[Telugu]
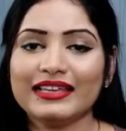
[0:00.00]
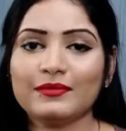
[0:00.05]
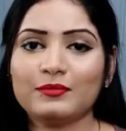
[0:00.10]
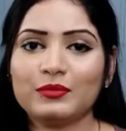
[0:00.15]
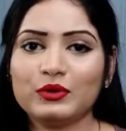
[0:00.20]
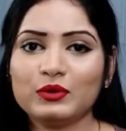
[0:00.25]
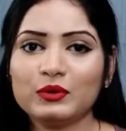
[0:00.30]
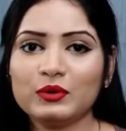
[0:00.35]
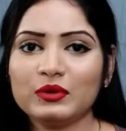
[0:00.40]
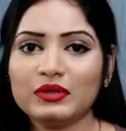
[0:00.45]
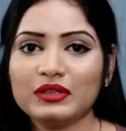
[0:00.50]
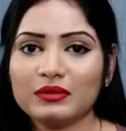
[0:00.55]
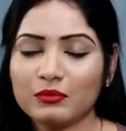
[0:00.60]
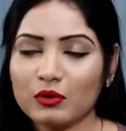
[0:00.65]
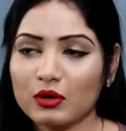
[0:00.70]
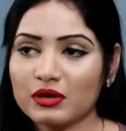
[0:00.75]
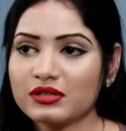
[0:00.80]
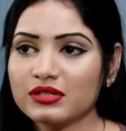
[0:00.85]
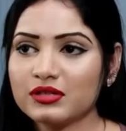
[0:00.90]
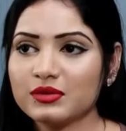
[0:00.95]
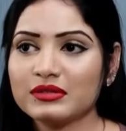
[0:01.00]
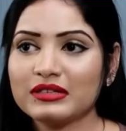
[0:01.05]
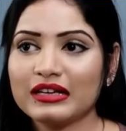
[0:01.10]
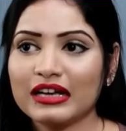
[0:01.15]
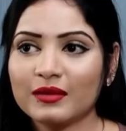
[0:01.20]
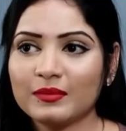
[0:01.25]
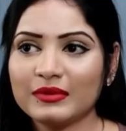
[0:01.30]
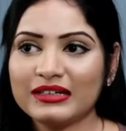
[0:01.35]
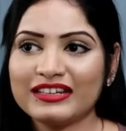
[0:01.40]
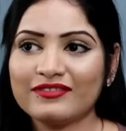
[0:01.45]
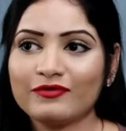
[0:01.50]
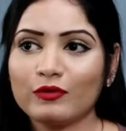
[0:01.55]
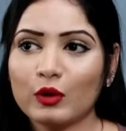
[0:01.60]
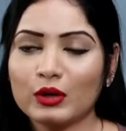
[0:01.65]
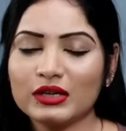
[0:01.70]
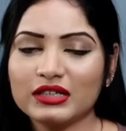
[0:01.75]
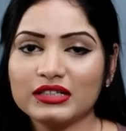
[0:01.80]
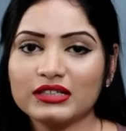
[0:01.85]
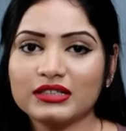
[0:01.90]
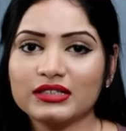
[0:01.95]
ఇప్పుడు మాన్సూన్ కాబట్టి
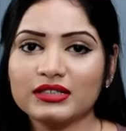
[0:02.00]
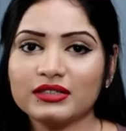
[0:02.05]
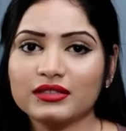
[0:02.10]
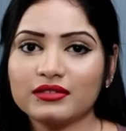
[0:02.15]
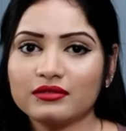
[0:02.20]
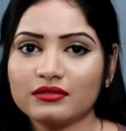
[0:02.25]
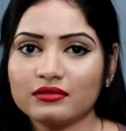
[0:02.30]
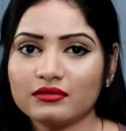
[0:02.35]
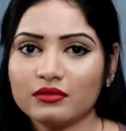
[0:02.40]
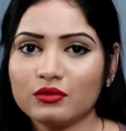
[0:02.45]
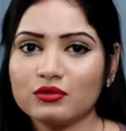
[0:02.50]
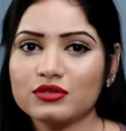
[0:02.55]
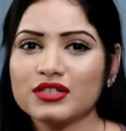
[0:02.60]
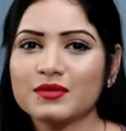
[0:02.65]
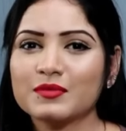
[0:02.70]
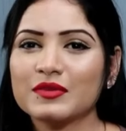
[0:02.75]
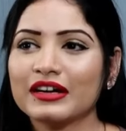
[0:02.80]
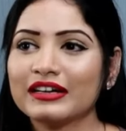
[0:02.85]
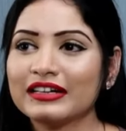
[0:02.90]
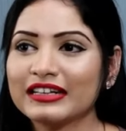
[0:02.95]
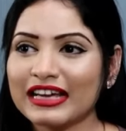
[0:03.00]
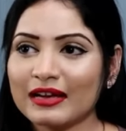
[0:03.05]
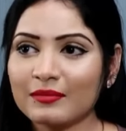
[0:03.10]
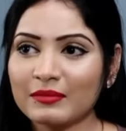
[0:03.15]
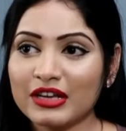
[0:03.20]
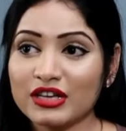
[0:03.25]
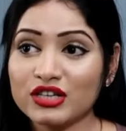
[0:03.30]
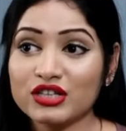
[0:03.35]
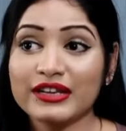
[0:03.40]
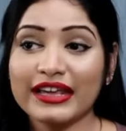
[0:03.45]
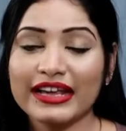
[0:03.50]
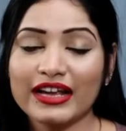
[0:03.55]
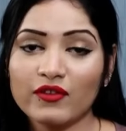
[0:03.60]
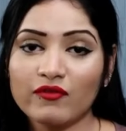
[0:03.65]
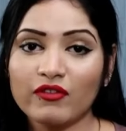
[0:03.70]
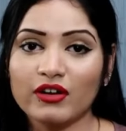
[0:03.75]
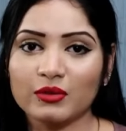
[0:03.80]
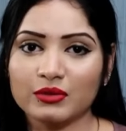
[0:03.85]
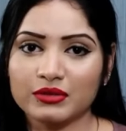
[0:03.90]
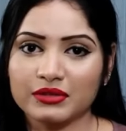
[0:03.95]
వాటర్ కొంచెం కంటామినేషన్
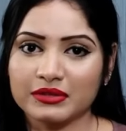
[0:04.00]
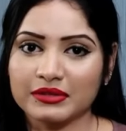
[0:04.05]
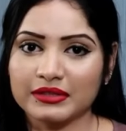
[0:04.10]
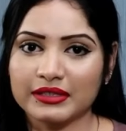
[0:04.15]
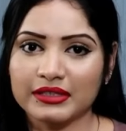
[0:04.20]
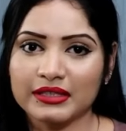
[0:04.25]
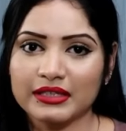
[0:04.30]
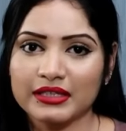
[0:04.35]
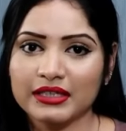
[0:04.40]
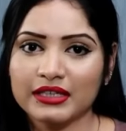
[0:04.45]
ఎక్కువ అవుతుంది